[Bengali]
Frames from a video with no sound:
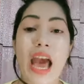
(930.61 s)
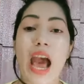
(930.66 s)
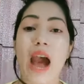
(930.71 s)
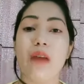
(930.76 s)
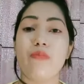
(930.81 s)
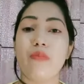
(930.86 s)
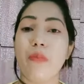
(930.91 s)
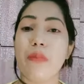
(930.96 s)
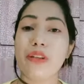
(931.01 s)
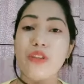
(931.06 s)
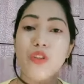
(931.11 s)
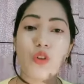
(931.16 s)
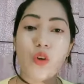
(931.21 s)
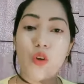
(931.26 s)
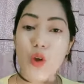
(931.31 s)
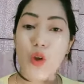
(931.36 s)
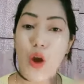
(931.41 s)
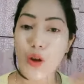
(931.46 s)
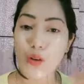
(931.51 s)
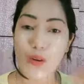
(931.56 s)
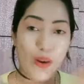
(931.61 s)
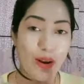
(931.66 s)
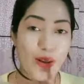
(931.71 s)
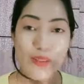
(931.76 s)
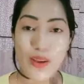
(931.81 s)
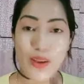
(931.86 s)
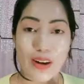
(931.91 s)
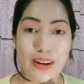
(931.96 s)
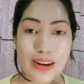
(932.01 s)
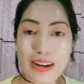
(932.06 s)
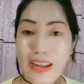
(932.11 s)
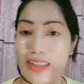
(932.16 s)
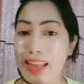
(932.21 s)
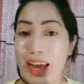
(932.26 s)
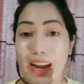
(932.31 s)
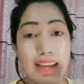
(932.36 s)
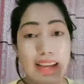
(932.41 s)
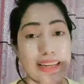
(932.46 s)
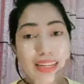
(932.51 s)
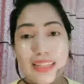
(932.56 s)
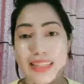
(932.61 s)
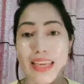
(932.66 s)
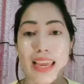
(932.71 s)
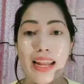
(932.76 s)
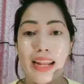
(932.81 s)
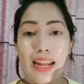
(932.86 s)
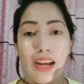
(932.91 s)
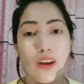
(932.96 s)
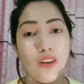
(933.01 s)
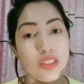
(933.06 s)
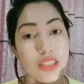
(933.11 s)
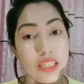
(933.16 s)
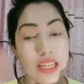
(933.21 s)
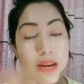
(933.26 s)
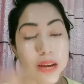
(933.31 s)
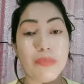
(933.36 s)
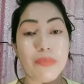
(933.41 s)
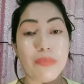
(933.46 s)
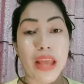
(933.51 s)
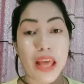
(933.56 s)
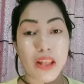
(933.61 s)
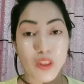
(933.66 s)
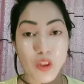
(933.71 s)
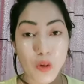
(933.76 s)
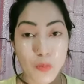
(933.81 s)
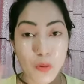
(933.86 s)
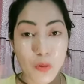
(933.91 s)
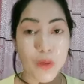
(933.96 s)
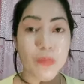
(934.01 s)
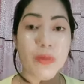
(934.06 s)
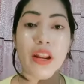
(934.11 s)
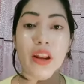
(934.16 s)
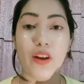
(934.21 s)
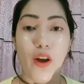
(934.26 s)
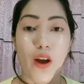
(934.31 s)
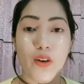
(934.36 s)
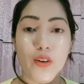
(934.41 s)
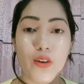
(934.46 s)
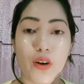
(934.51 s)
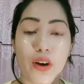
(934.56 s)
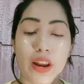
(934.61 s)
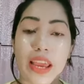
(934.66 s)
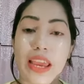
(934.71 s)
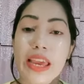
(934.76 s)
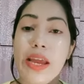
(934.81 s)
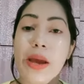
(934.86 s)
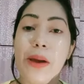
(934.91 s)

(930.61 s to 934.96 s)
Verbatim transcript: আপু আমার চুল লং করার দরকার নেই তারা এটা দিয়ে না কারণ এটা আপনার এত পরিমাণে লং করে